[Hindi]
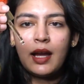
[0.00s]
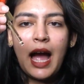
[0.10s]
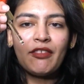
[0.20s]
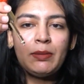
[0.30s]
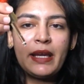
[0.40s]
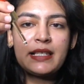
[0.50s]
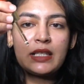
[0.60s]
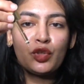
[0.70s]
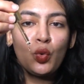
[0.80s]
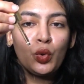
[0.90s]
आई विल मिक्स
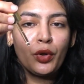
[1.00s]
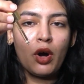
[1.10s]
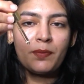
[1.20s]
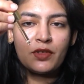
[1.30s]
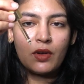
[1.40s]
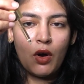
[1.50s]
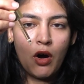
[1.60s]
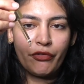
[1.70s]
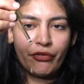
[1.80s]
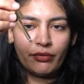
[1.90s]
टू ड्रॉप्स
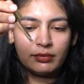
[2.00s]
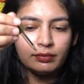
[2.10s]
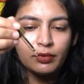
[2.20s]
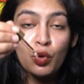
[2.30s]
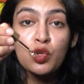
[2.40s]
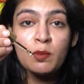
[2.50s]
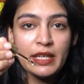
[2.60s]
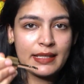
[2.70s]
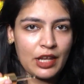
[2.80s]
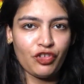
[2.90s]
ऑफ
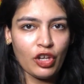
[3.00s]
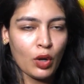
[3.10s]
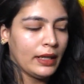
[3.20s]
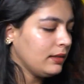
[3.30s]
रोजमेरी एसेंशियल ऑयल